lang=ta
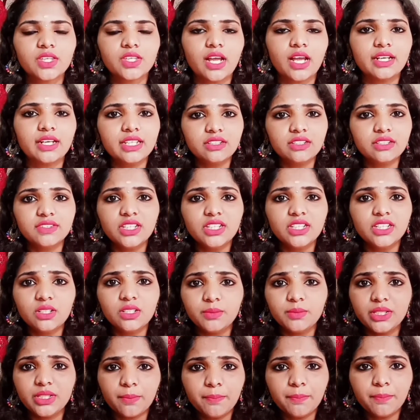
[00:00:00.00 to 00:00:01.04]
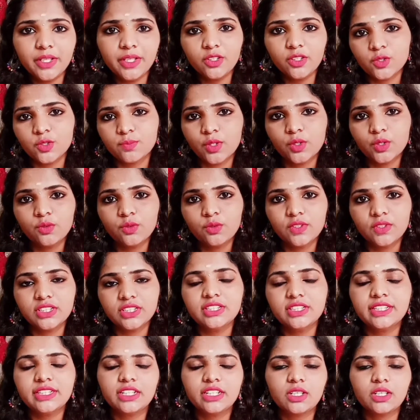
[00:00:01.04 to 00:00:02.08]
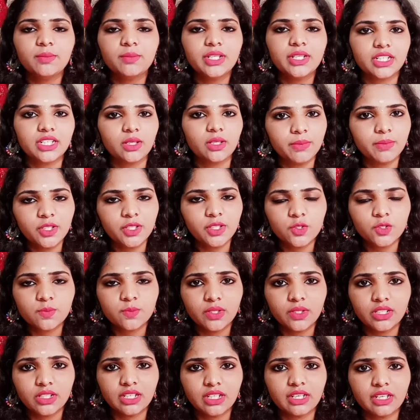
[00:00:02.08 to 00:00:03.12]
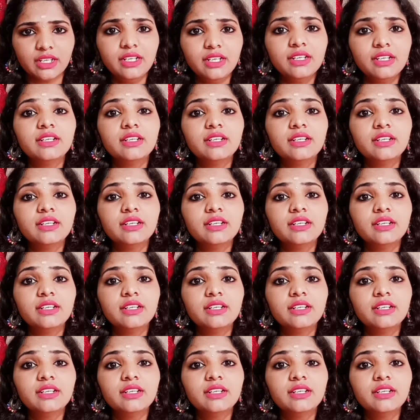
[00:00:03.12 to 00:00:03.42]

ஆனால் இது வந்து நம்ம எப்படி யூஸ் பண்ணணும்னு வந்து தெரியாமல் நிறைய பேர் யூஸ் பண்ணுறாங்க